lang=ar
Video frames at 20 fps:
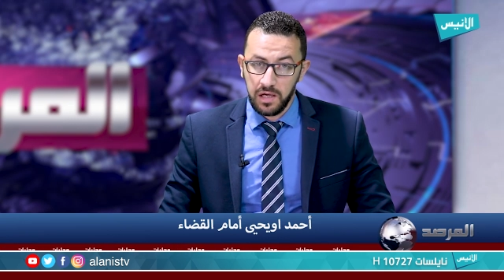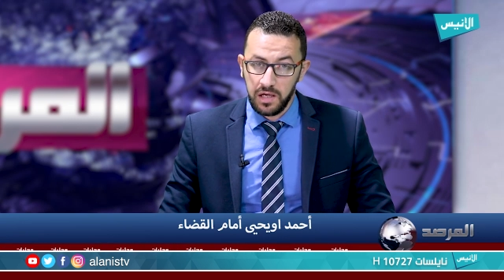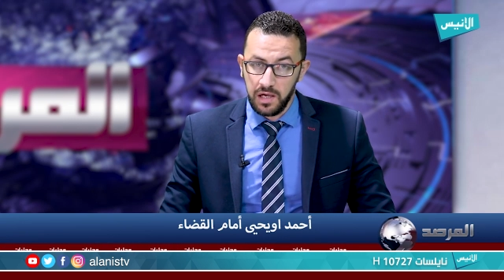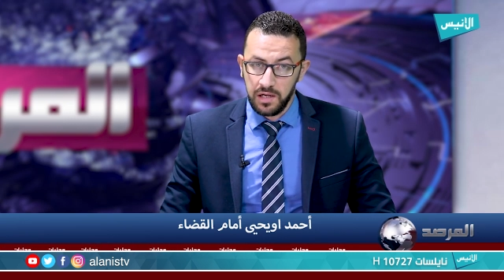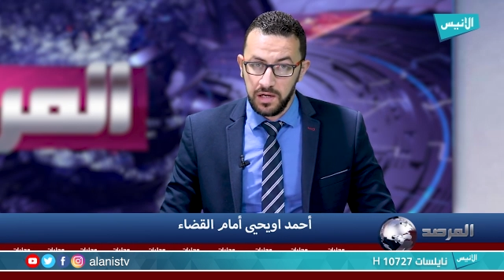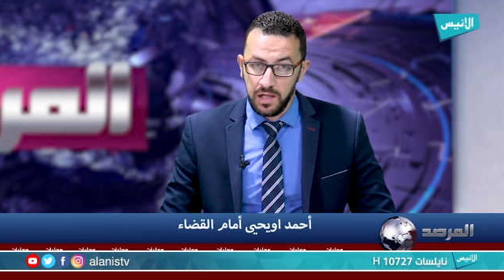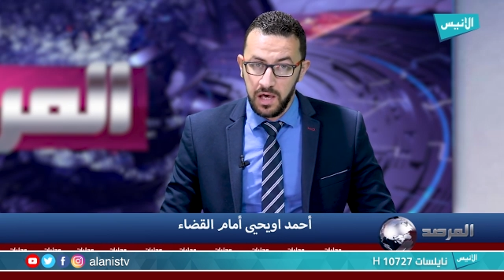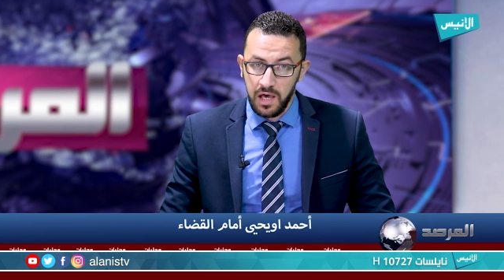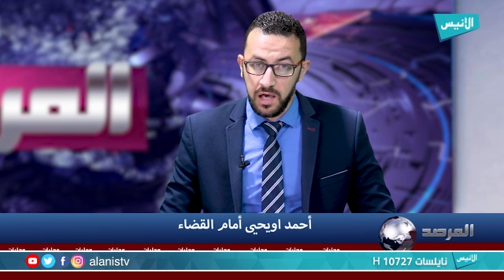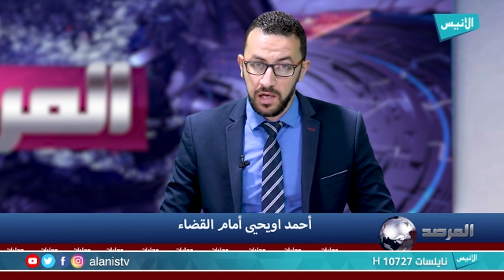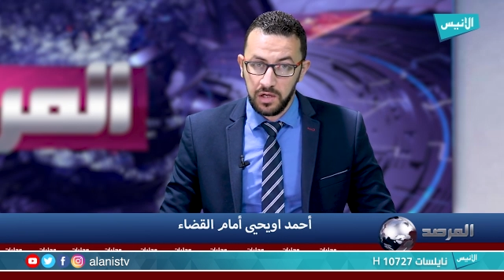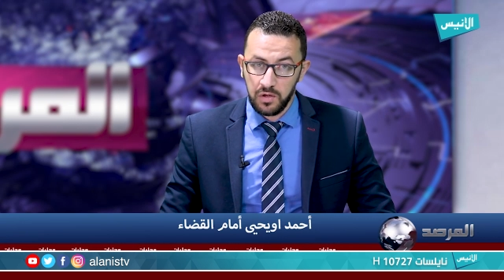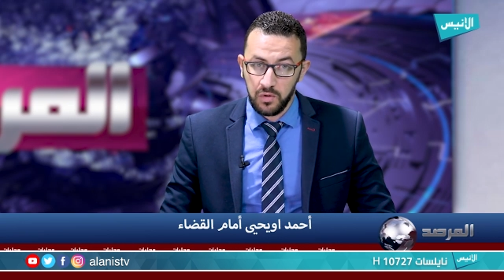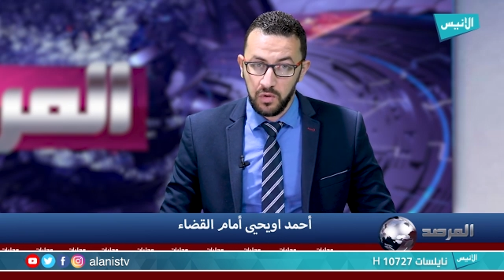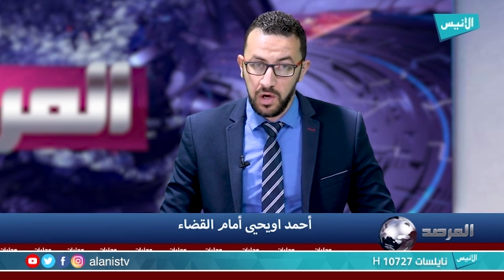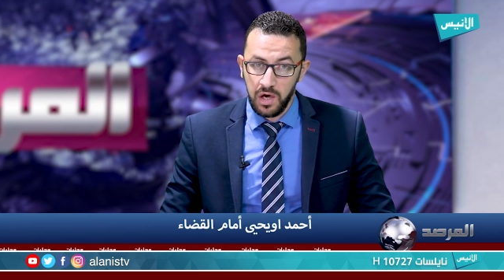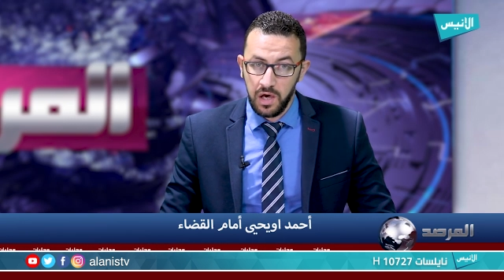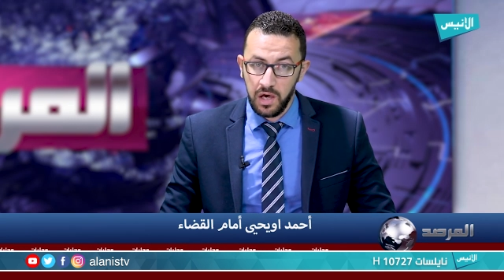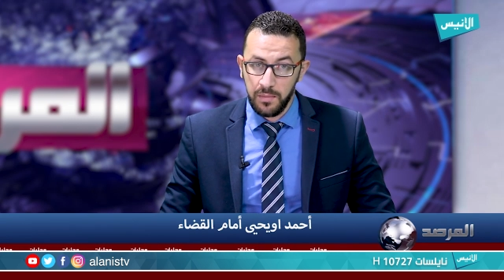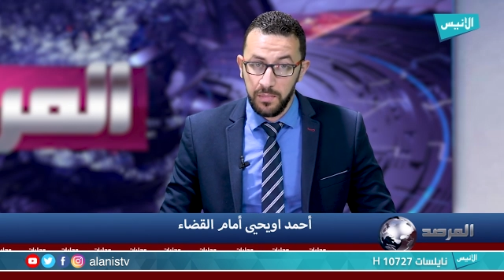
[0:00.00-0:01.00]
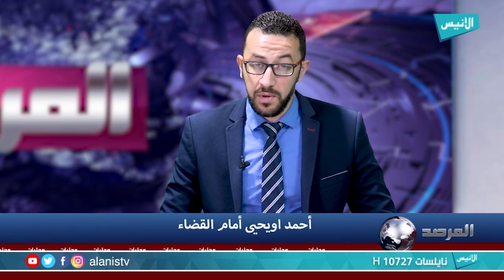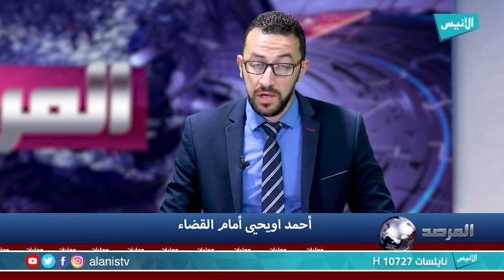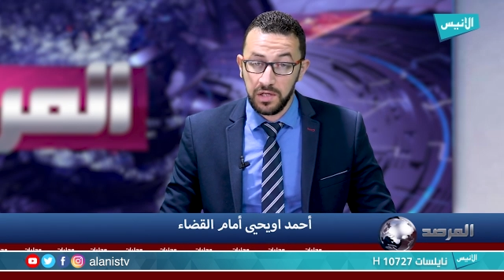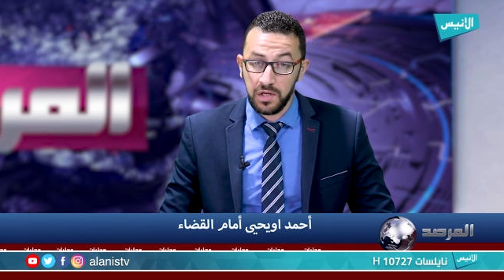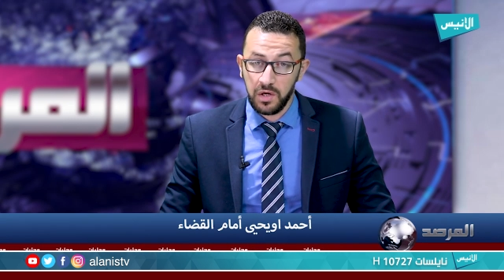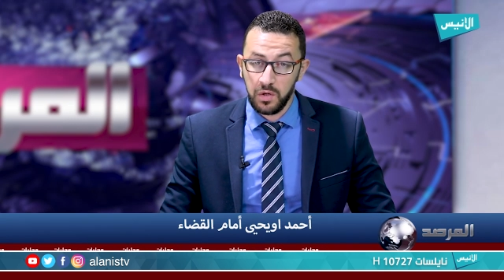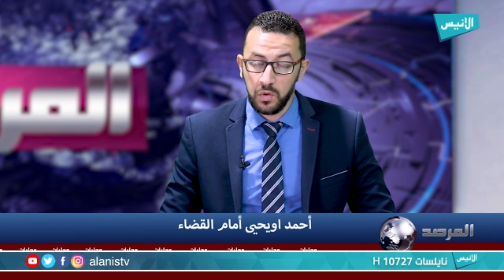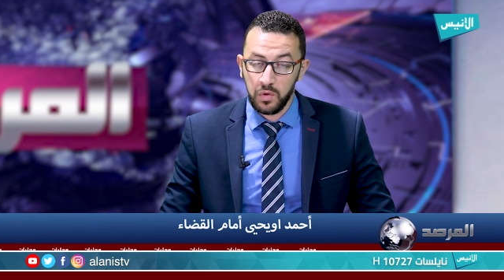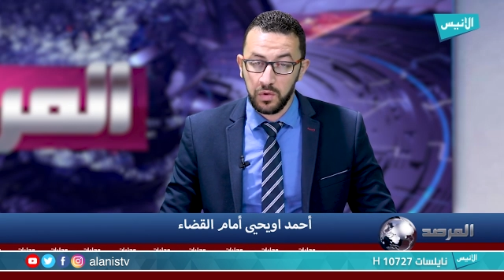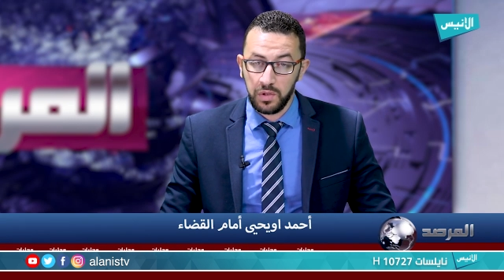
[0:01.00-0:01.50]
كان آخرها
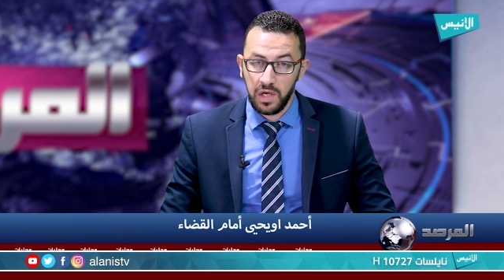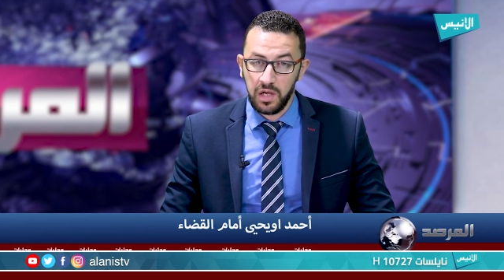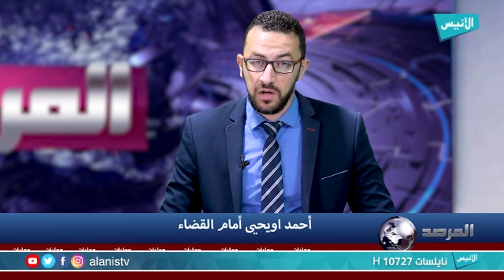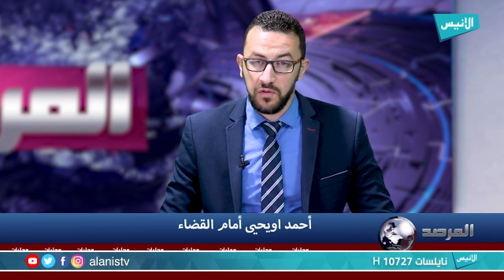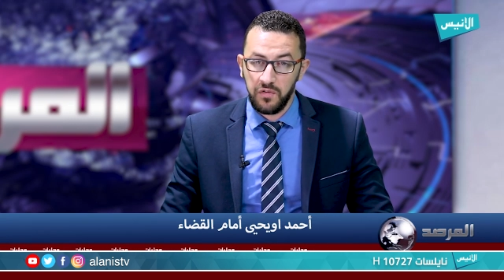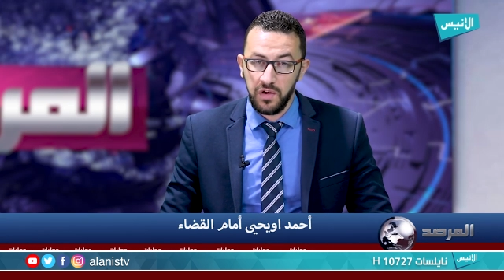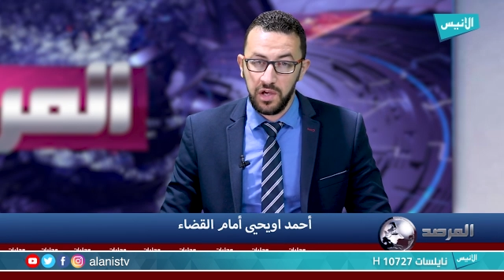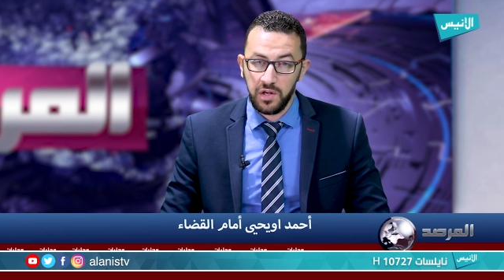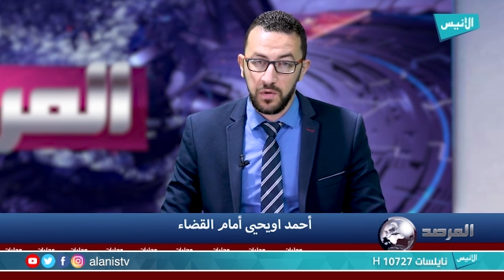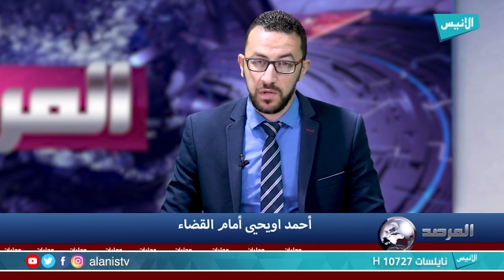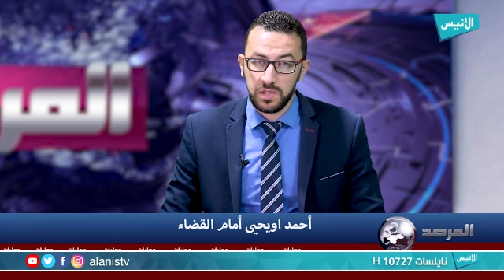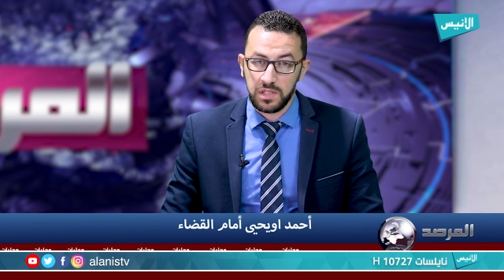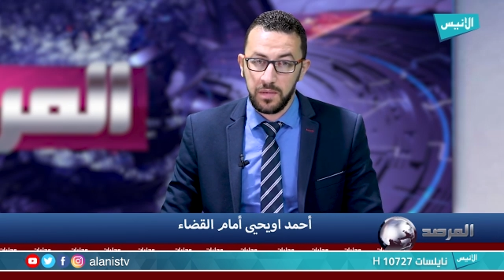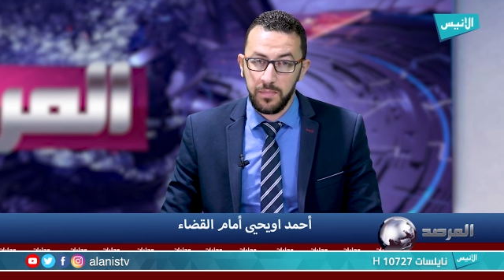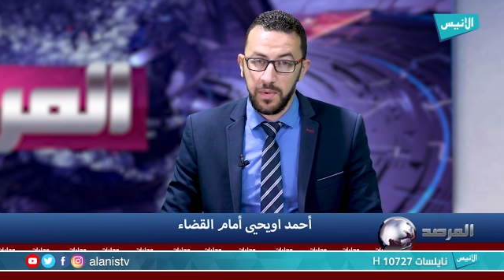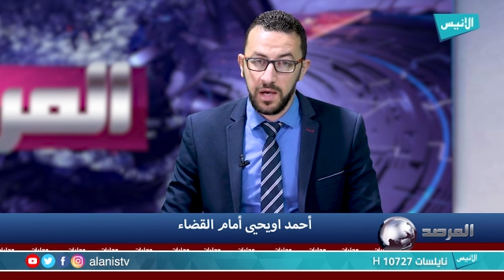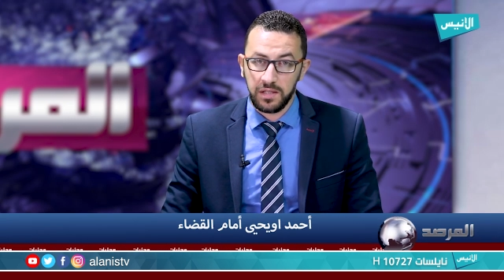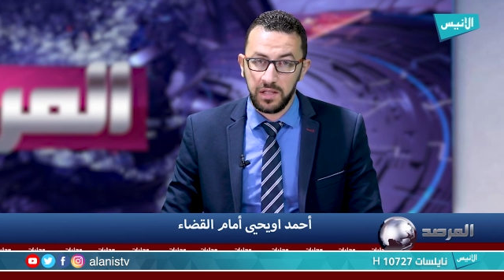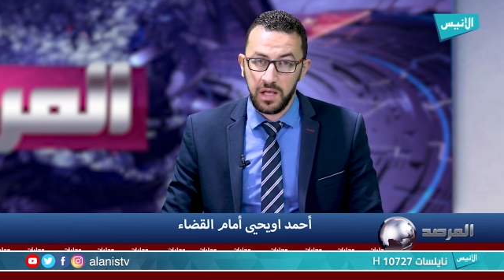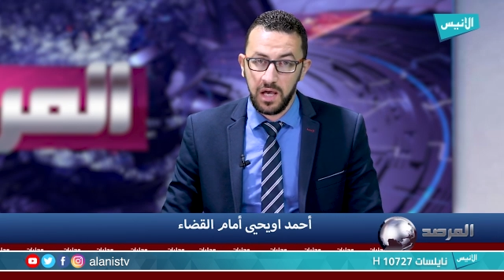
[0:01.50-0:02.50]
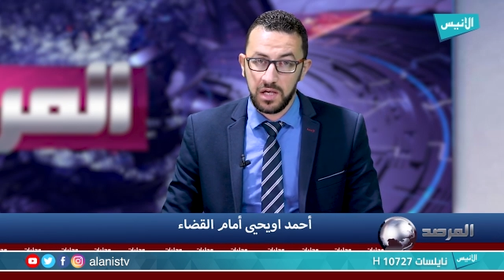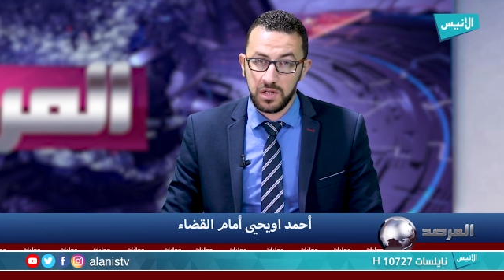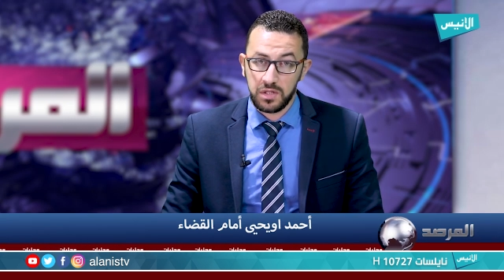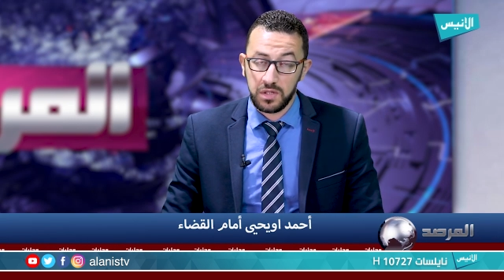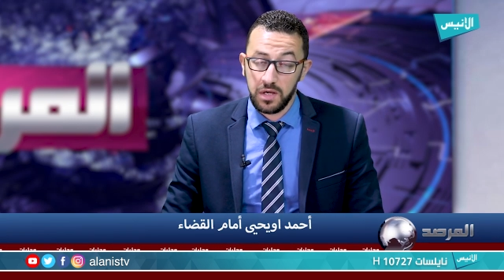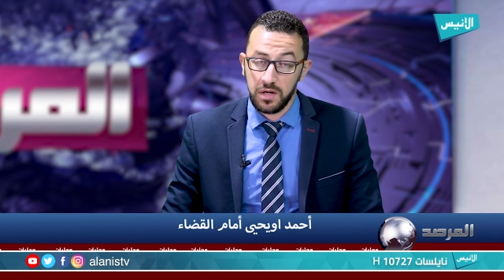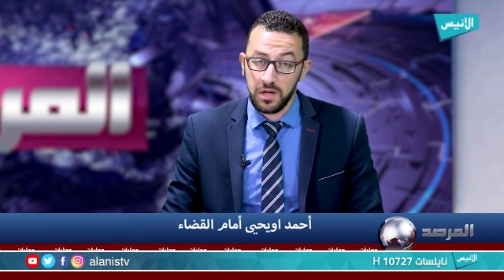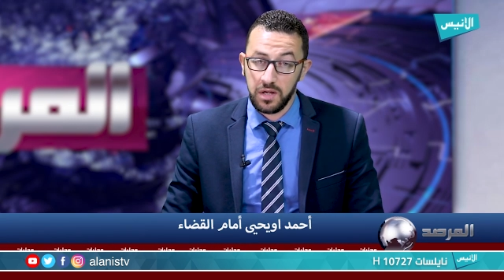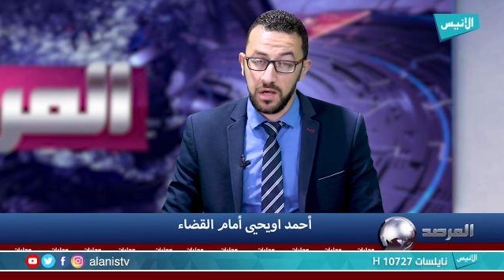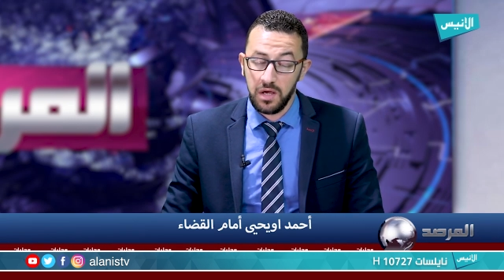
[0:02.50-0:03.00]
بين أوت
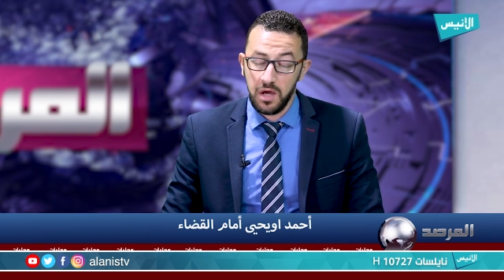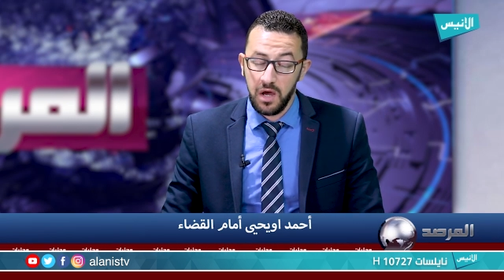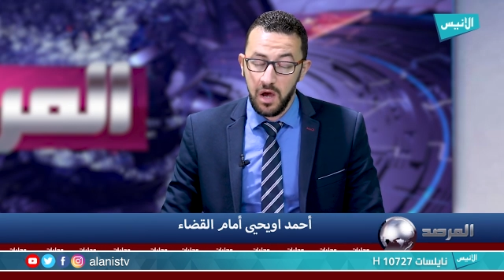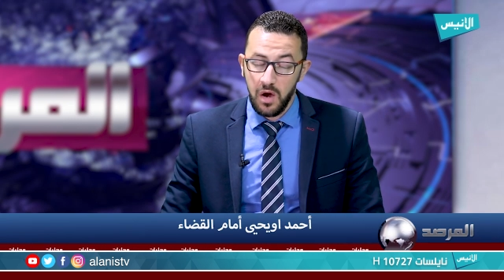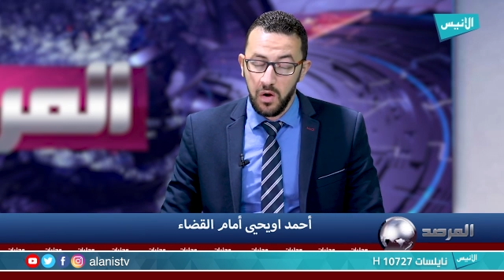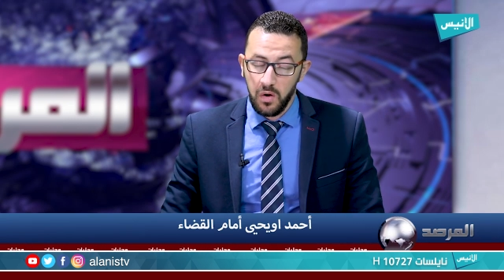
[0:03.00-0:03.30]
2017